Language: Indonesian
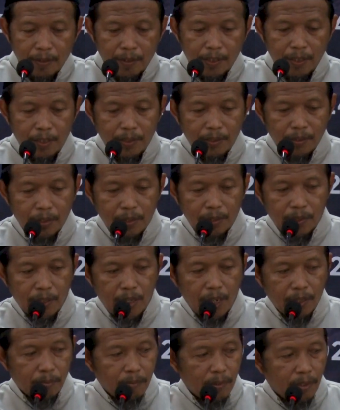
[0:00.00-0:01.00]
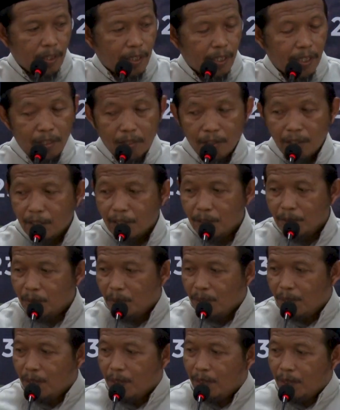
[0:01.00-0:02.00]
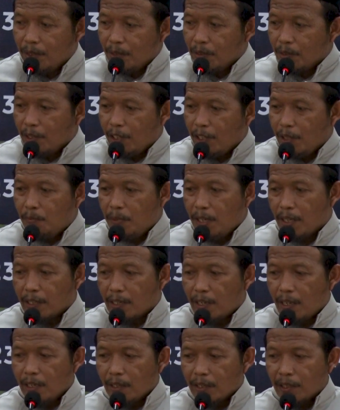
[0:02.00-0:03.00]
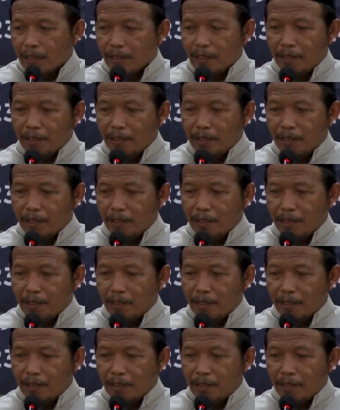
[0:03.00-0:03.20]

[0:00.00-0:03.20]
Ya, jazakumullah khairan. Baik, belaka hak.